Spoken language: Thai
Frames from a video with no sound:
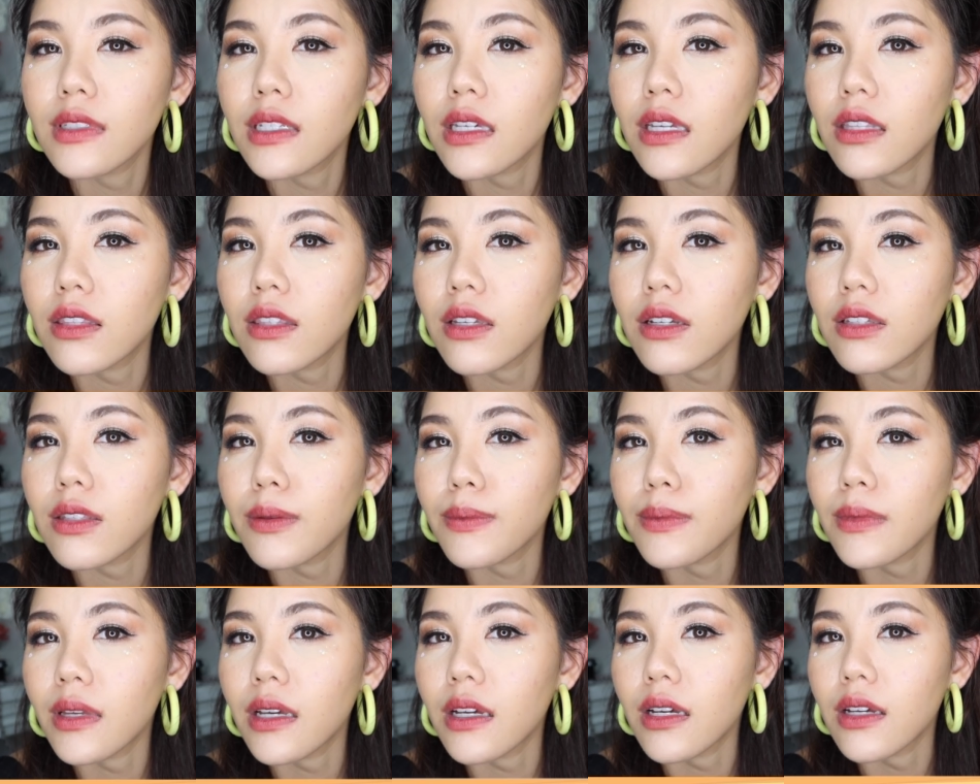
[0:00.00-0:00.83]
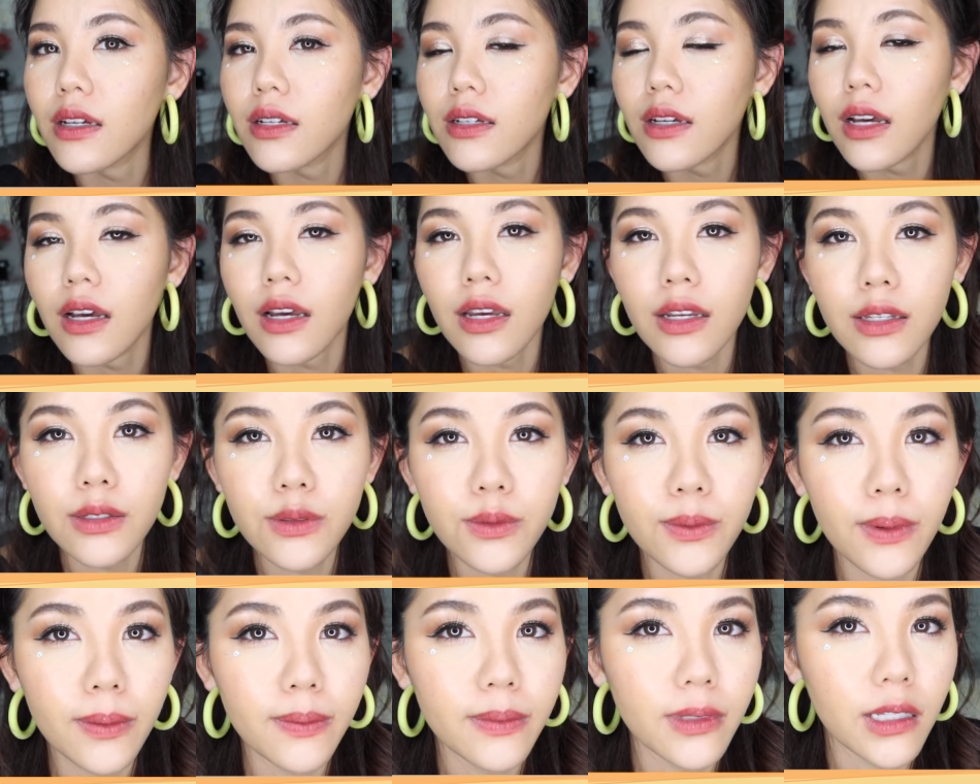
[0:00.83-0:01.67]
กิตเตอร์ต็งหน้าเอาให้
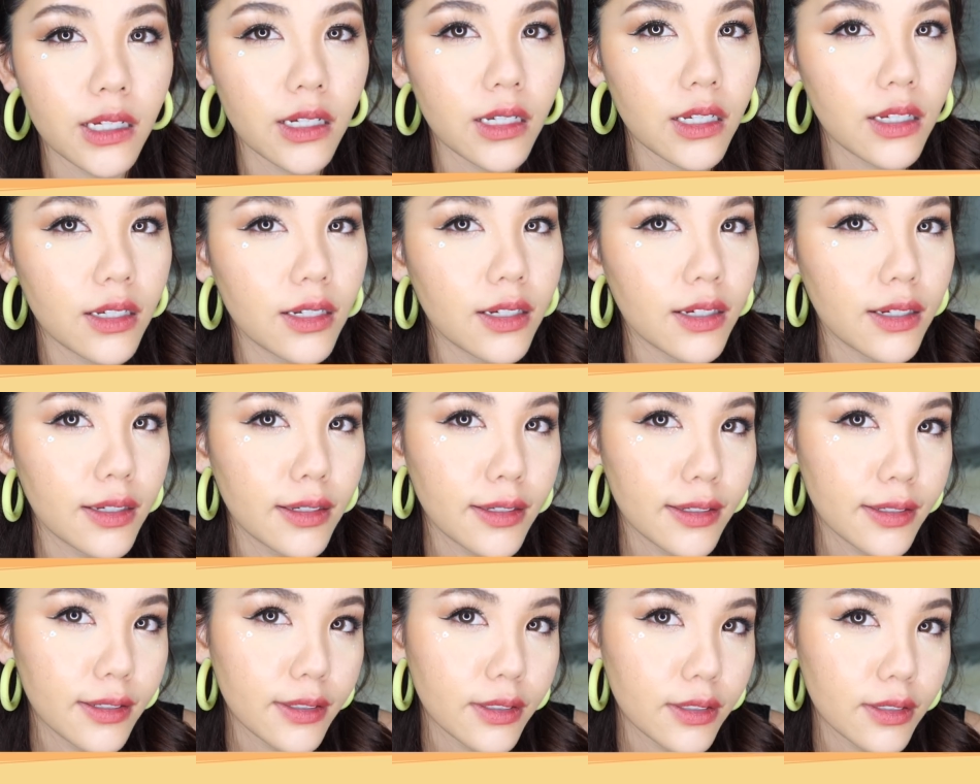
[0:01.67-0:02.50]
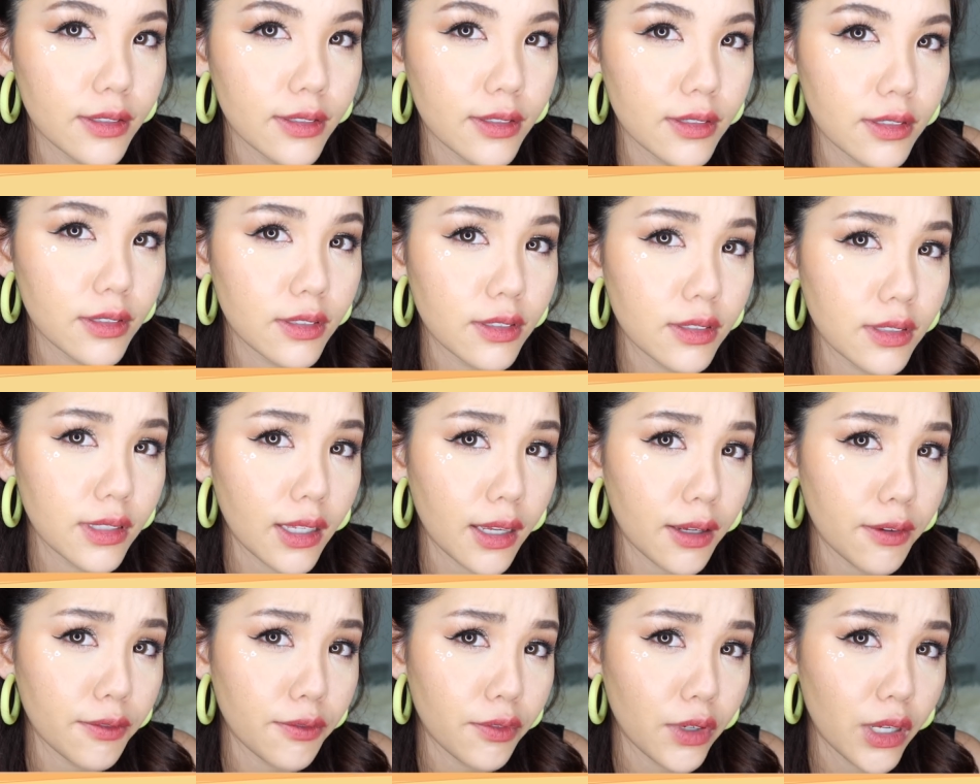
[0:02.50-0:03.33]
ดูแบบหน้าใกล้ๆแส
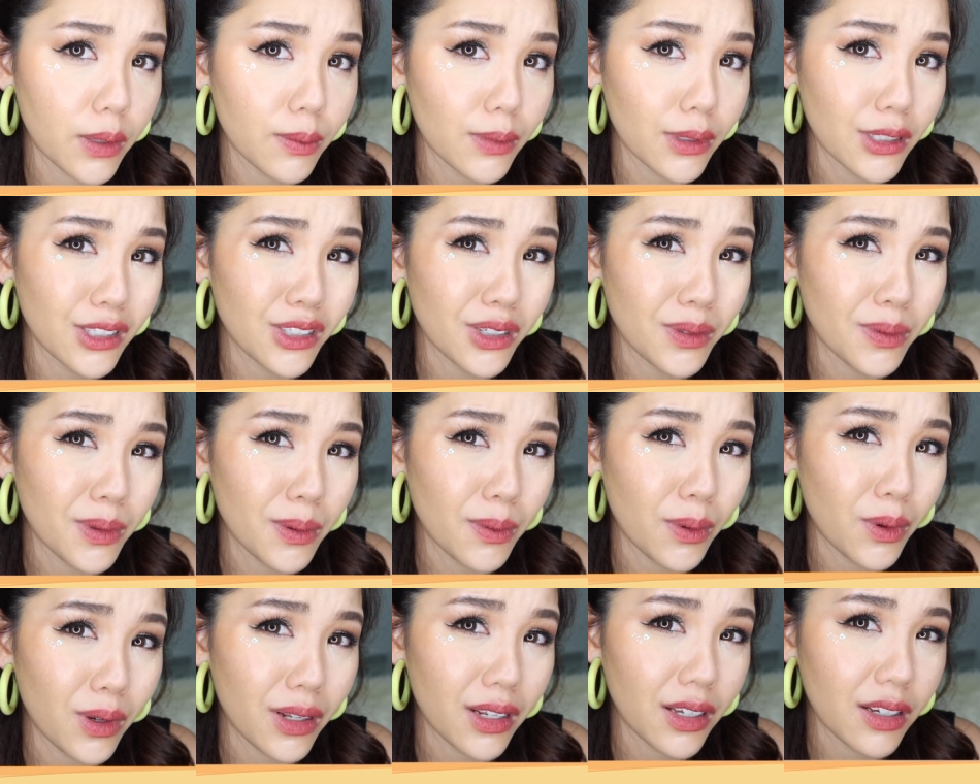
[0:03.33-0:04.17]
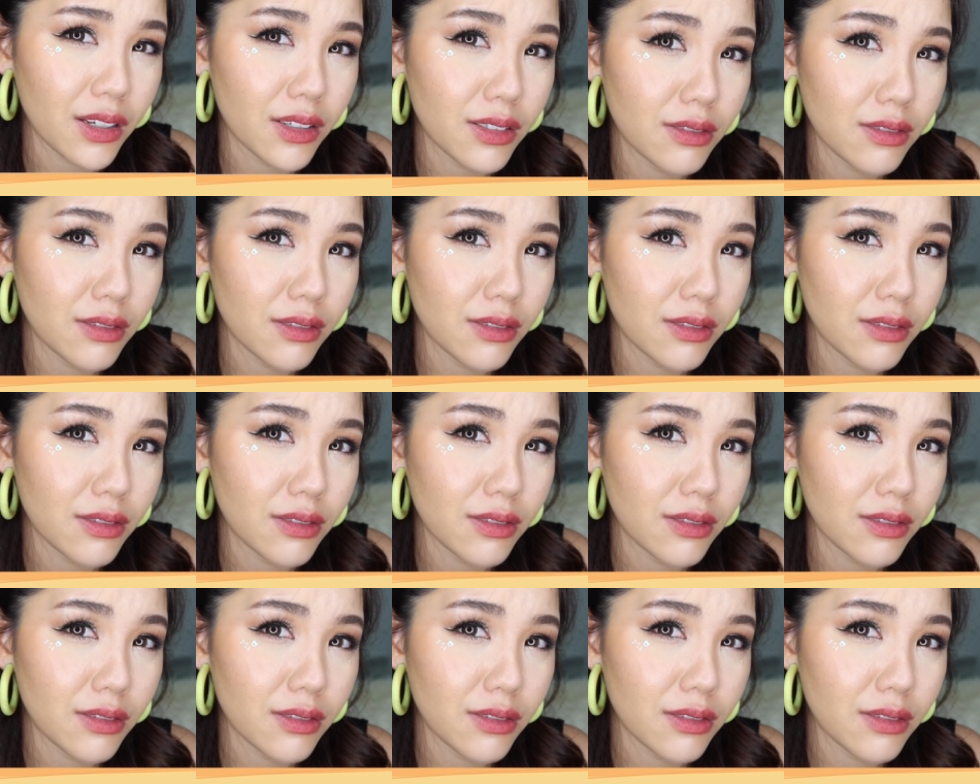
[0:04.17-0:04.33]
งไฟมันเยอะประมาณ